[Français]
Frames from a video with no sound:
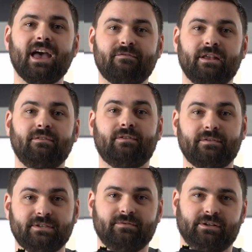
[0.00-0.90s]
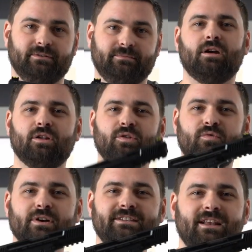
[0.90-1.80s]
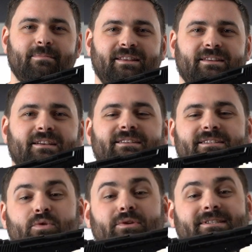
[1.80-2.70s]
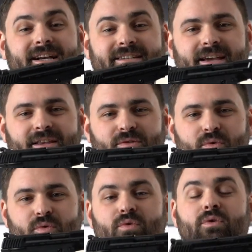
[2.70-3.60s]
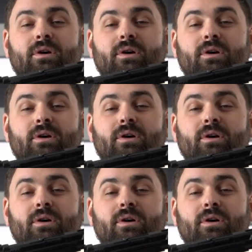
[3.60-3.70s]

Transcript: FN 5.7. Donc voici la bête, c'est le 5.7 ou